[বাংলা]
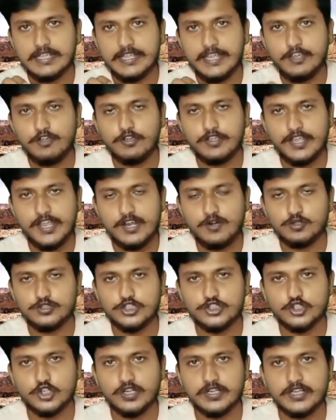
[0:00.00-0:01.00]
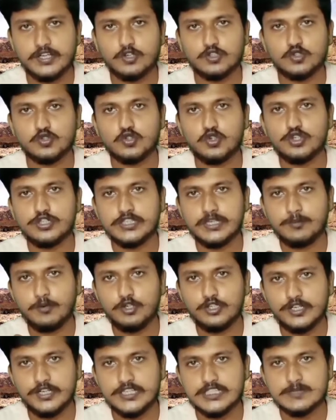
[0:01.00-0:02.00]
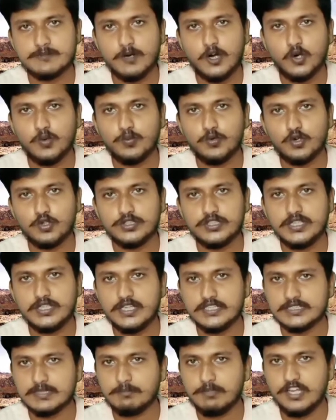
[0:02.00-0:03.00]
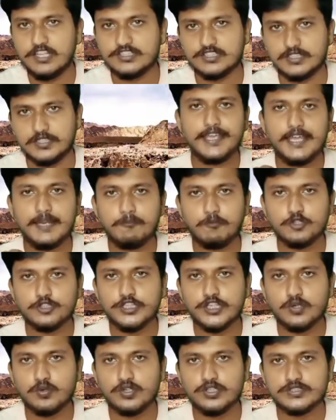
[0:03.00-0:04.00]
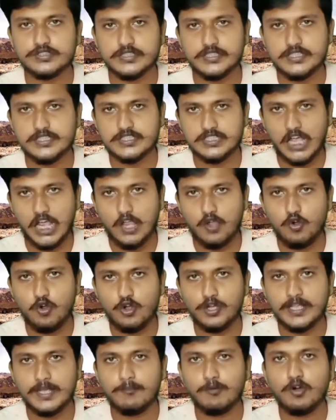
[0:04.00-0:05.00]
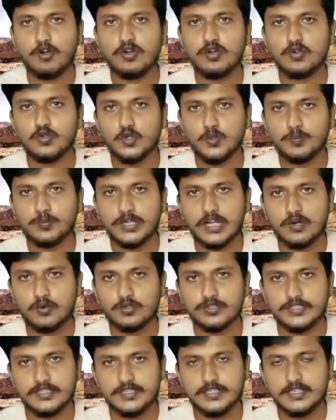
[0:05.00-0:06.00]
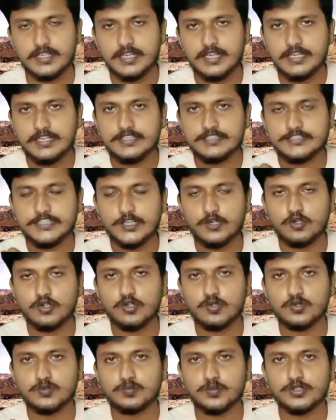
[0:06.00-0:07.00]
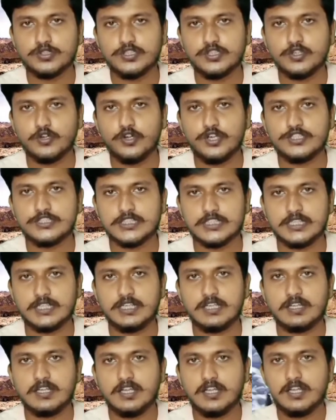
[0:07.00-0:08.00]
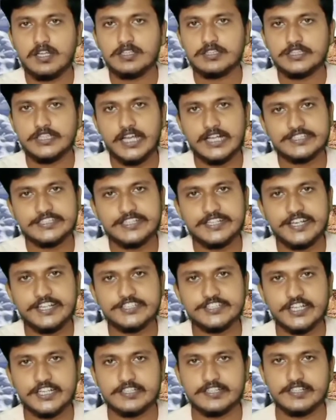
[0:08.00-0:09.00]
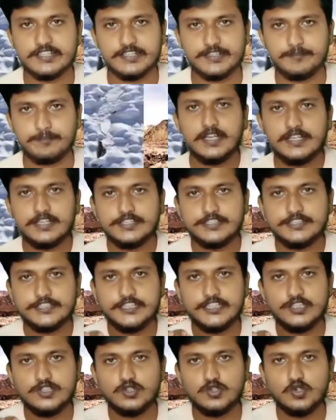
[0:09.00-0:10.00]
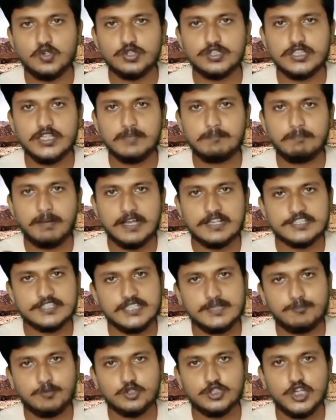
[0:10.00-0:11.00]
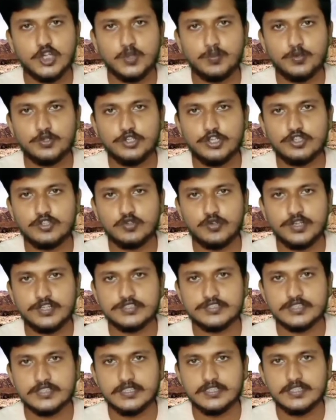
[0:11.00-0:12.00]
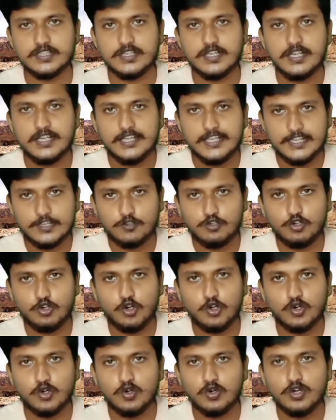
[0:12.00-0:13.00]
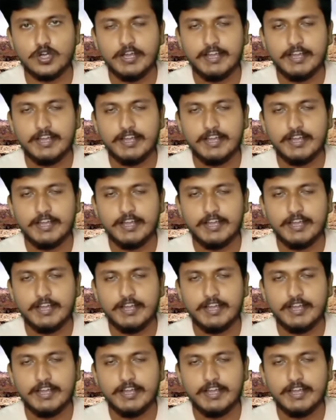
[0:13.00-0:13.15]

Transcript: এই এই নদীর সঙ্গে কতগুলো ট্রিবিউটারিস বা উপনদী এসে মিলেছে এর মধ্যে রয়েছে সায়ক এবং নুব্রা নদী যেগুলোর উৎপত্তি হয়েছে সিয়াচিন গ্লেশিয়ার থেকে সিন্ধু নদীর পাঁচটি প্রধান উপনদী রয়েছে এগুলো হলো